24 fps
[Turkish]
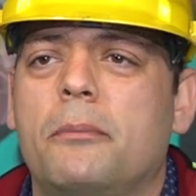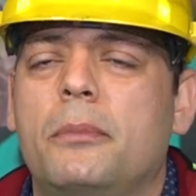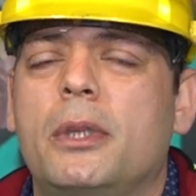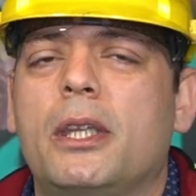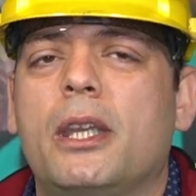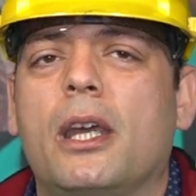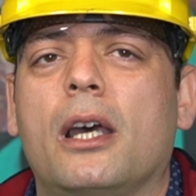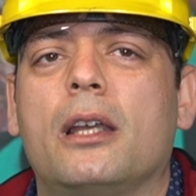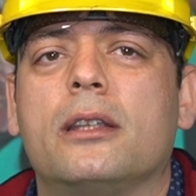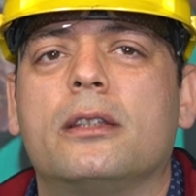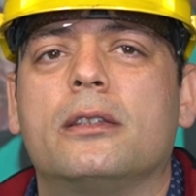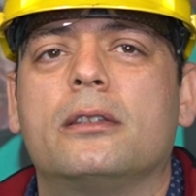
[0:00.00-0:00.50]

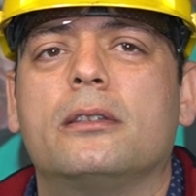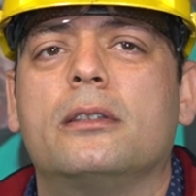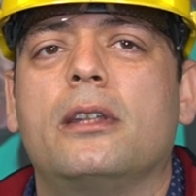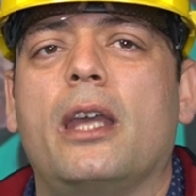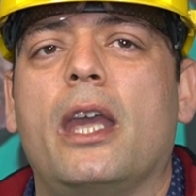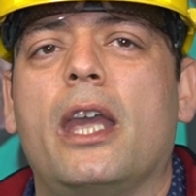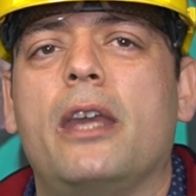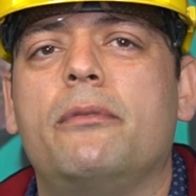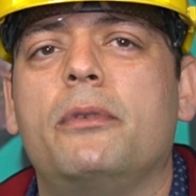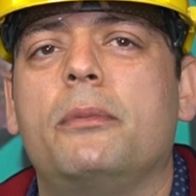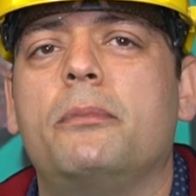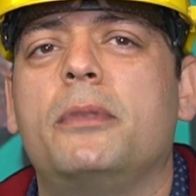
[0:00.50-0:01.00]
Binanın,
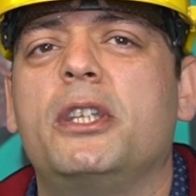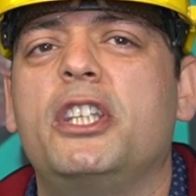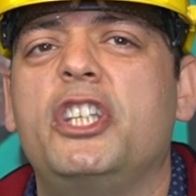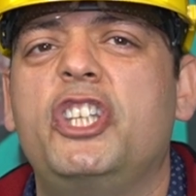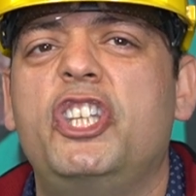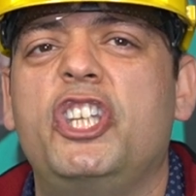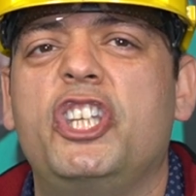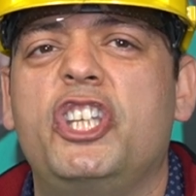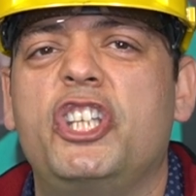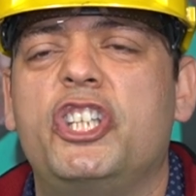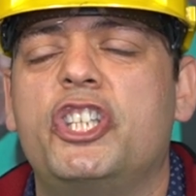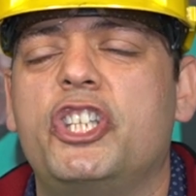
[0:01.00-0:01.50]
evimin
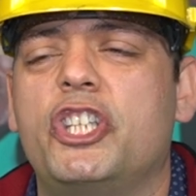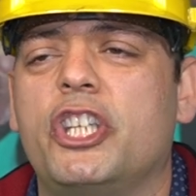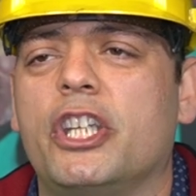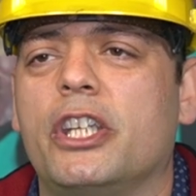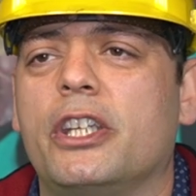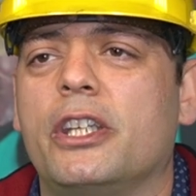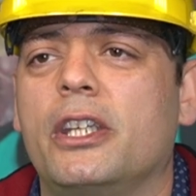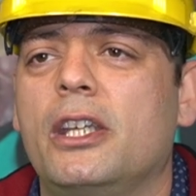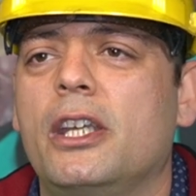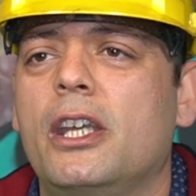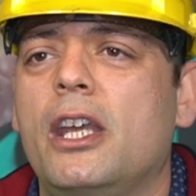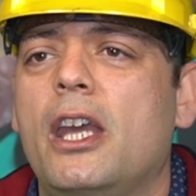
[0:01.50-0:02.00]

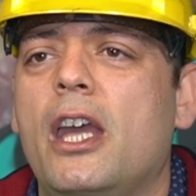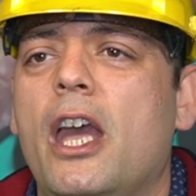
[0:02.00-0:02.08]
girişi,